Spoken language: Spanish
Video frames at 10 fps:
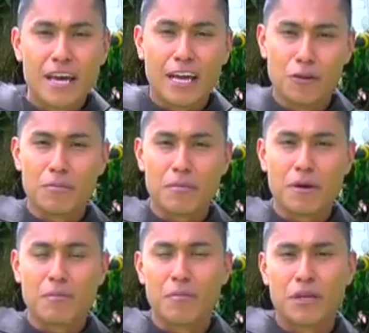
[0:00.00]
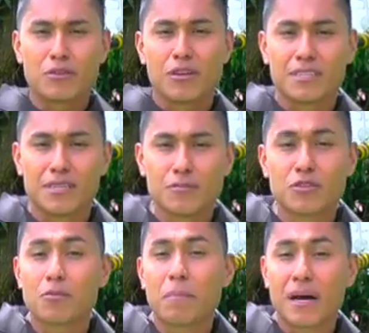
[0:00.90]
En un primer momento
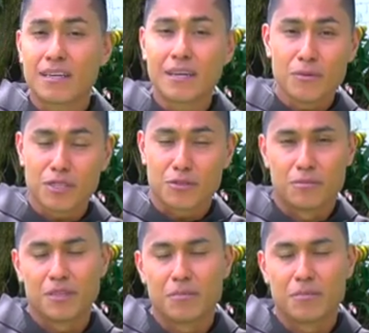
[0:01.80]
decimos Padre Nuestro,